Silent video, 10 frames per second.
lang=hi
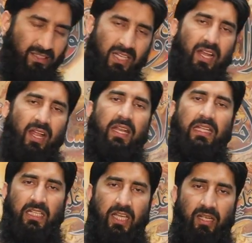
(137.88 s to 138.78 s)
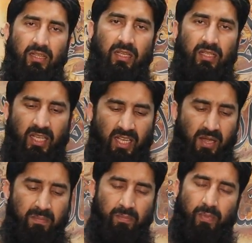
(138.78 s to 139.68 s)
दस का लालच किया था देखें
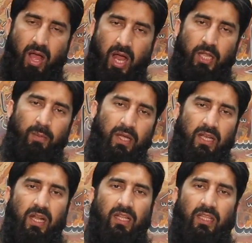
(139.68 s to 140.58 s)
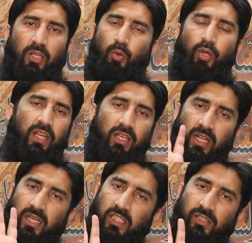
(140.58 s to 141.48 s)
आठ भी ले जाते कोरियर
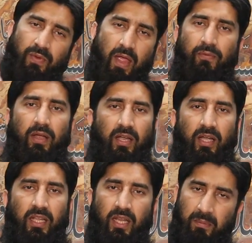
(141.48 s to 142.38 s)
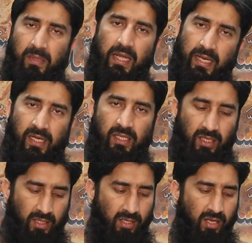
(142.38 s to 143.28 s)
चार्जेस फाइव ही हमने लेने
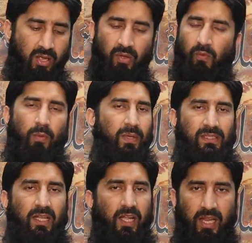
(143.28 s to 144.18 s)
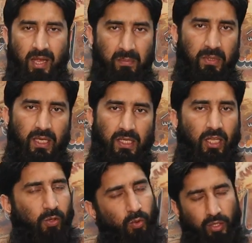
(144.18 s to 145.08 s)
थे वो बेसिकली हम नहीं
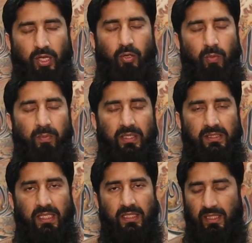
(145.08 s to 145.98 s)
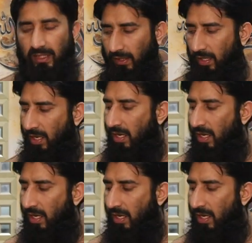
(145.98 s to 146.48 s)
लेते कोरियर कंपनीज लेती हैं